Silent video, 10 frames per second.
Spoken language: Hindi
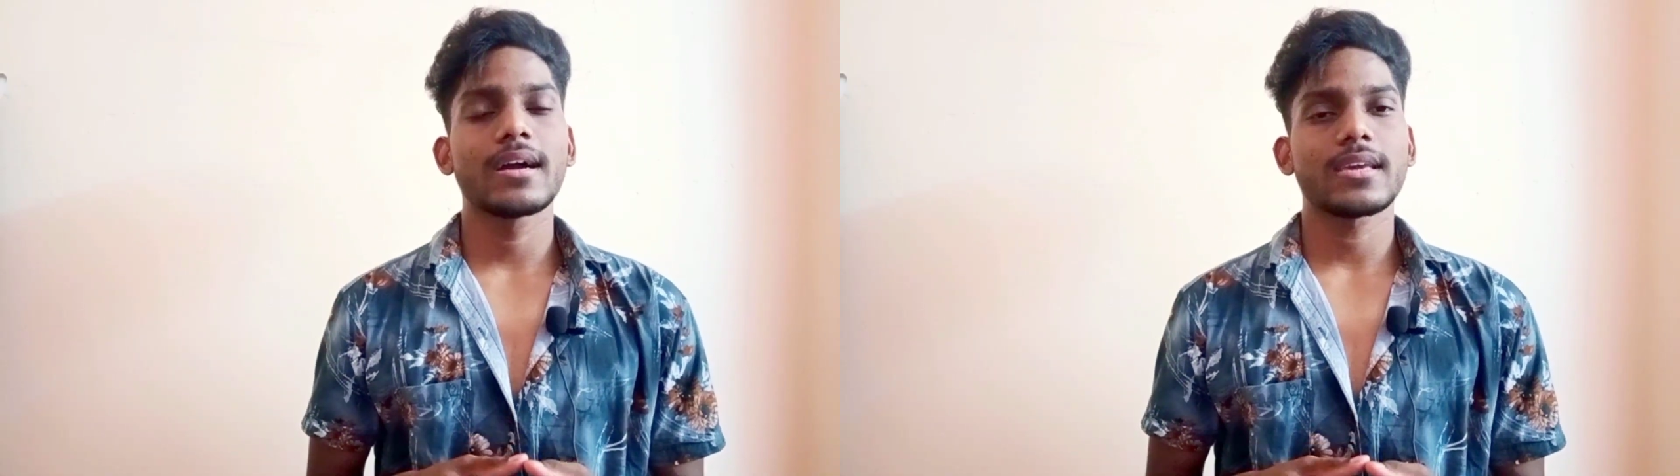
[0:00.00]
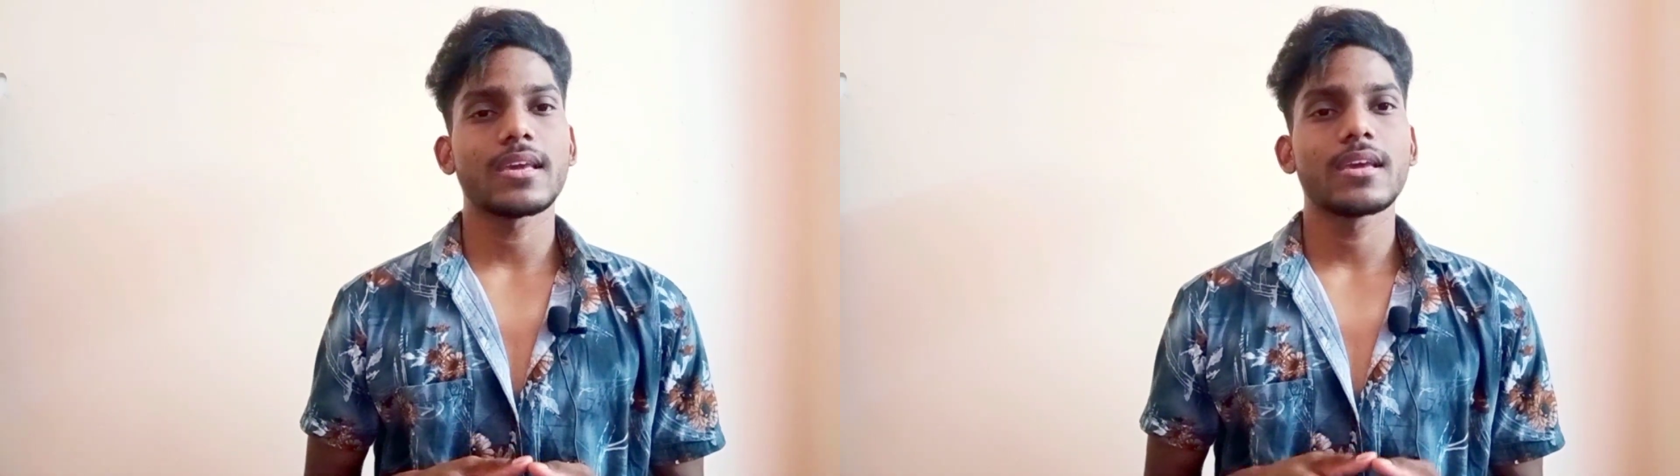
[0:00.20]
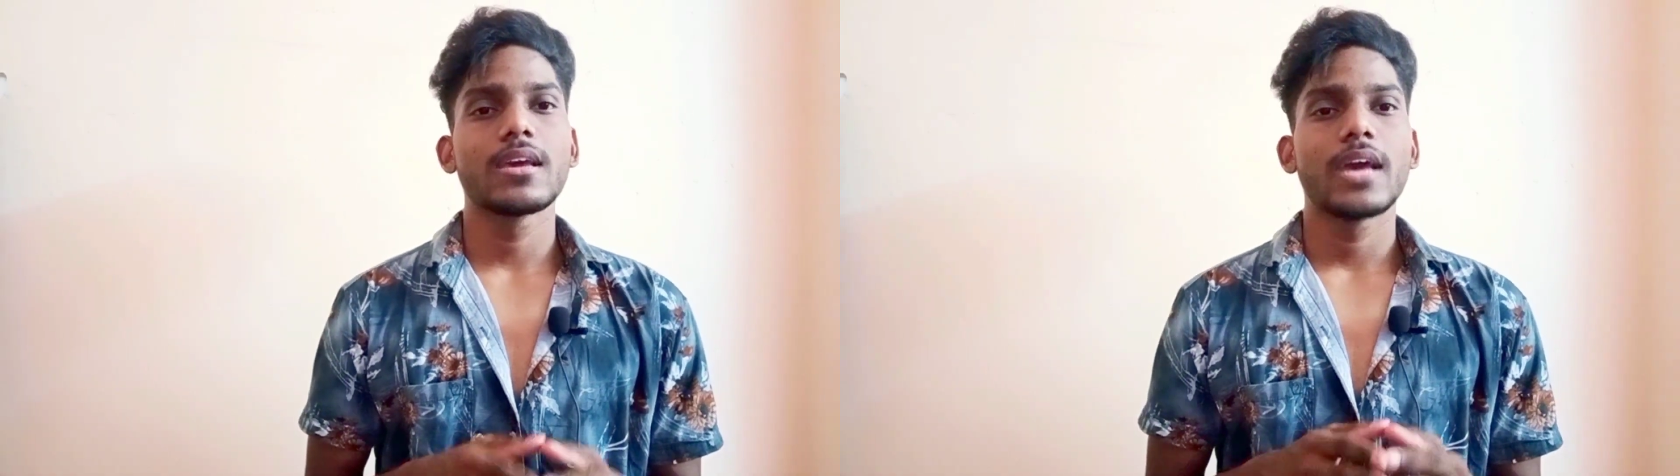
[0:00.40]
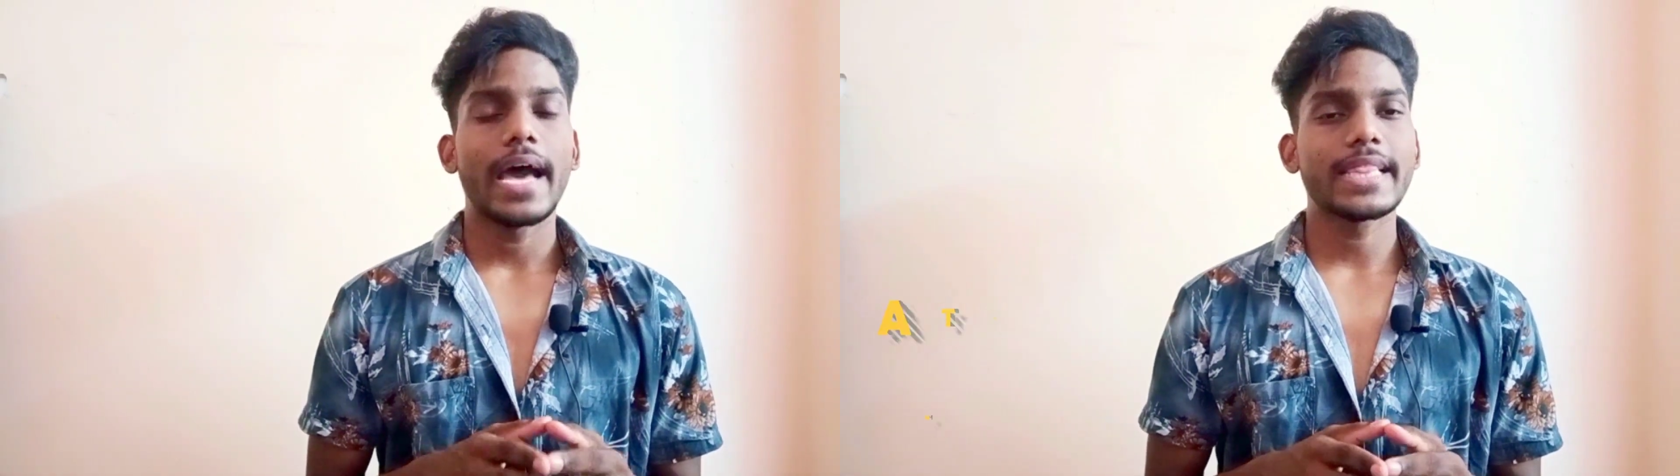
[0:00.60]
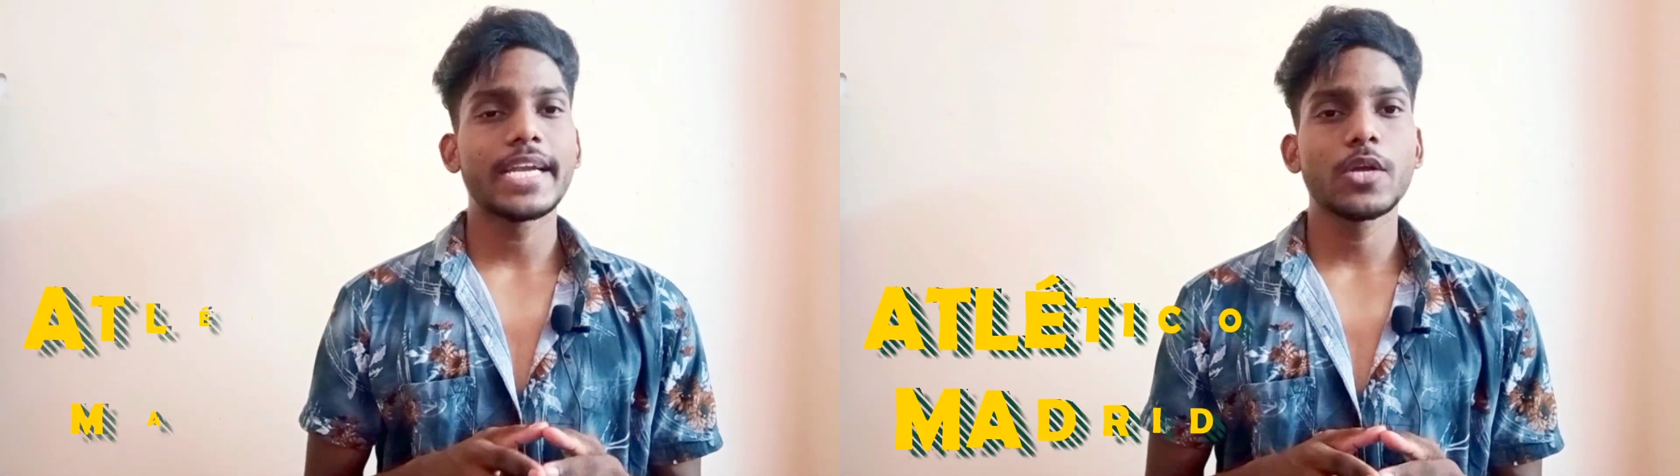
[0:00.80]
के
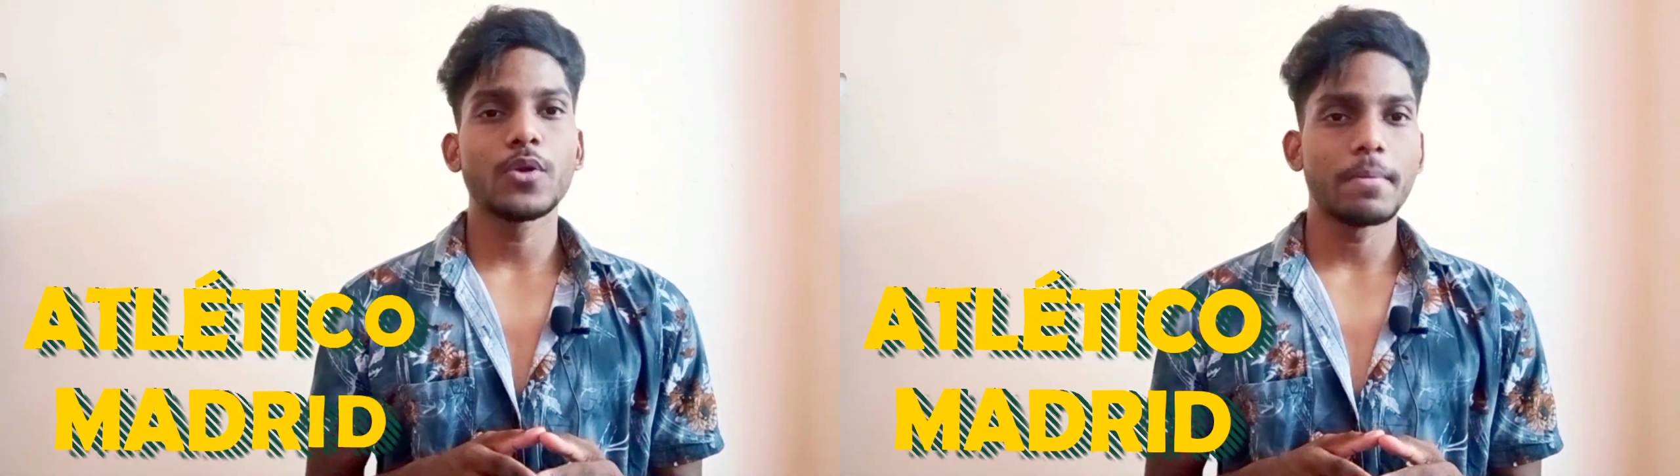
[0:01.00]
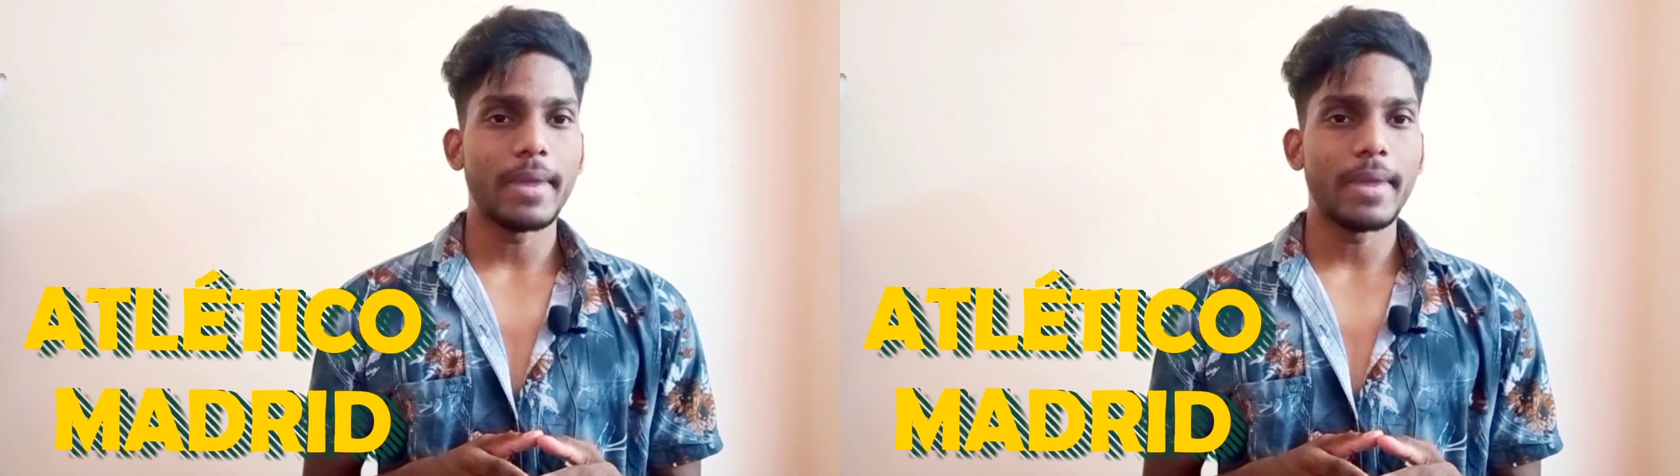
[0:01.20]
एथलेटिको डी